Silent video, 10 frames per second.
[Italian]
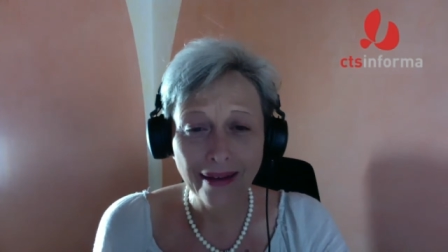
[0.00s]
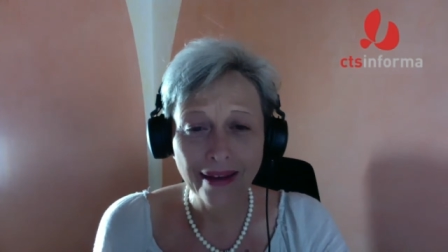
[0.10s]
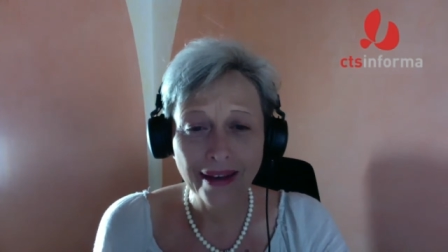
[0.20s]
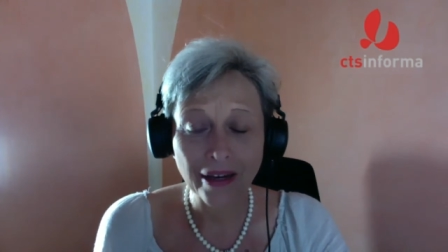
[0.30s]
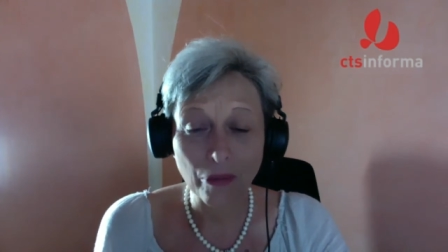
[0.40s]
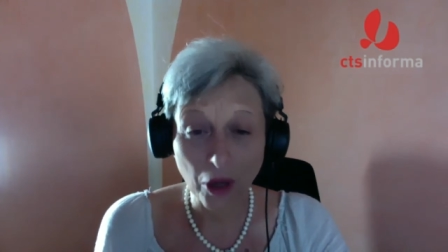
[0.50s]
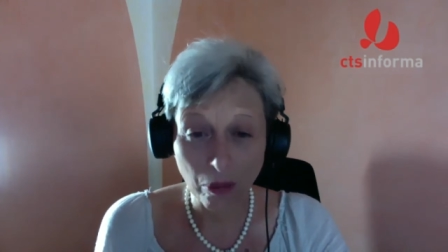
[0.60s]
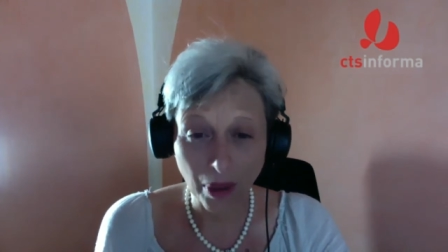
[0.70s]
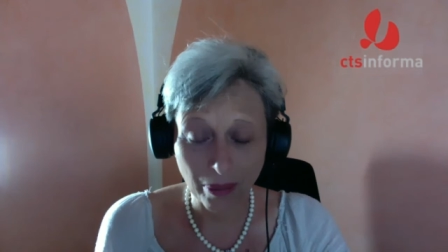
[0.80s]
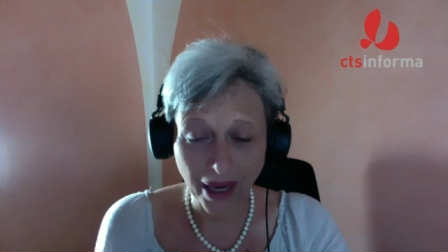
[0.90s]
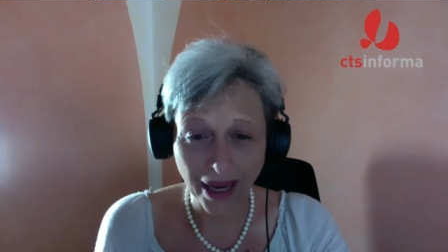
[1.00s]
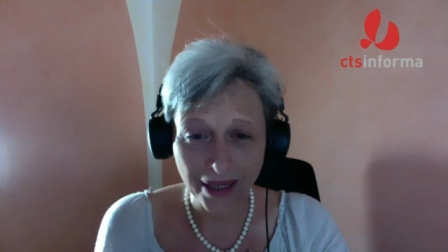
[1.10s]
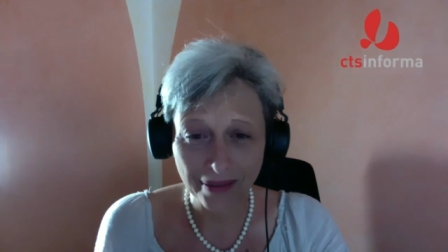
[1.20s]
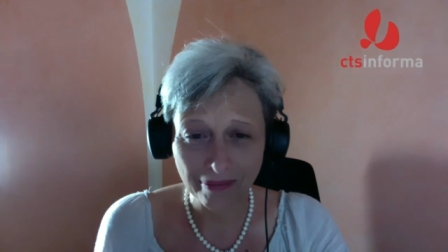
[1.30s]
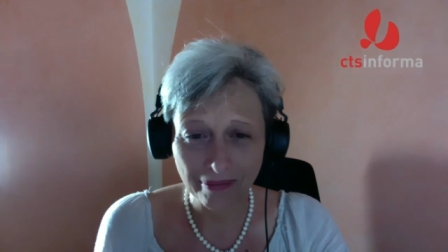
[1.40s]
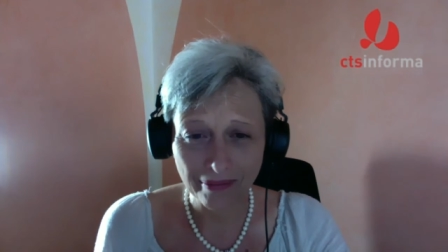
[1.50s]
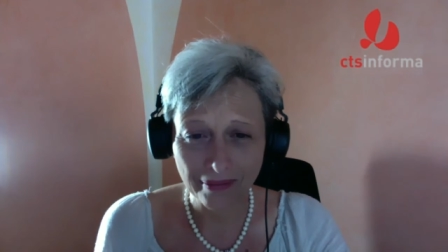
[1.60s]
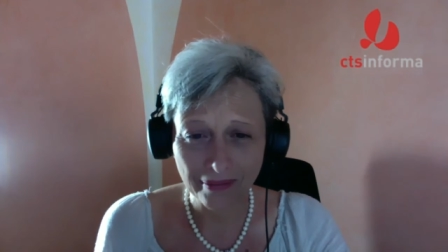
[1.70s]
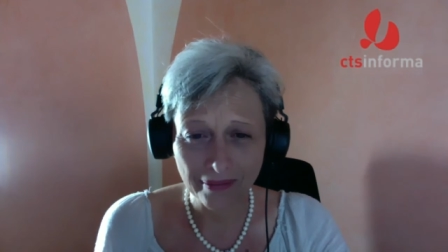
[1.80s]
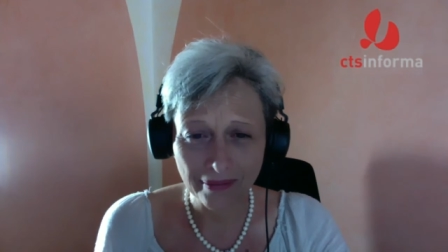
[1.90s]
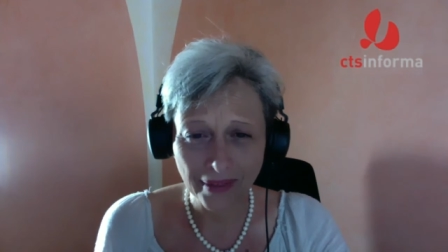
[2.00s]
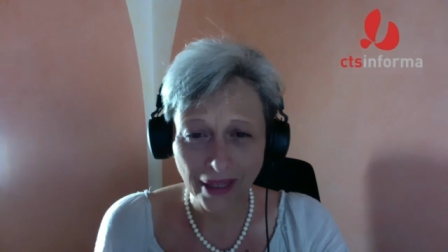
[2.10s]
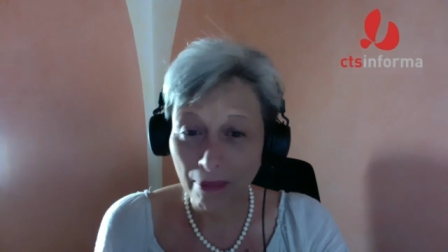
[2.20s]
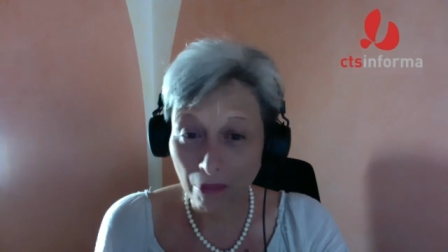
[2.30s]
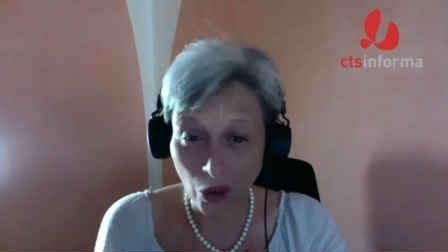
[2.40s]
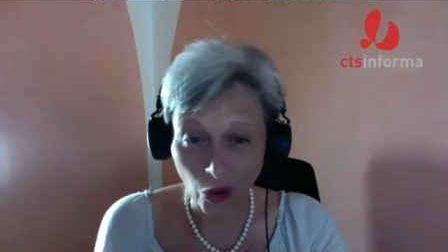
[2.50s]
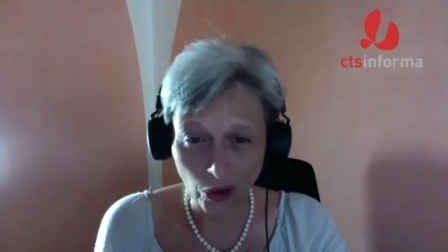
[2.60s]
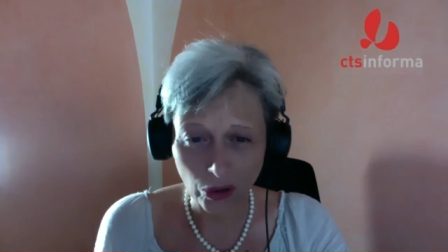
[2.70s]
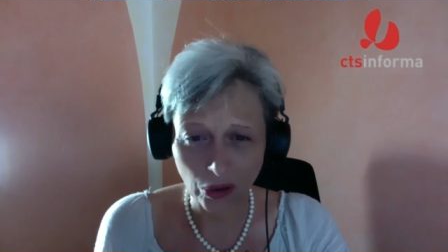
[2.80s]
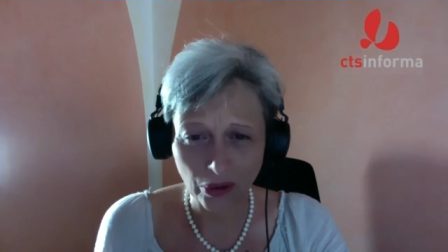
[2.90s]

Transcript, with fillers: Il mio papà è morto.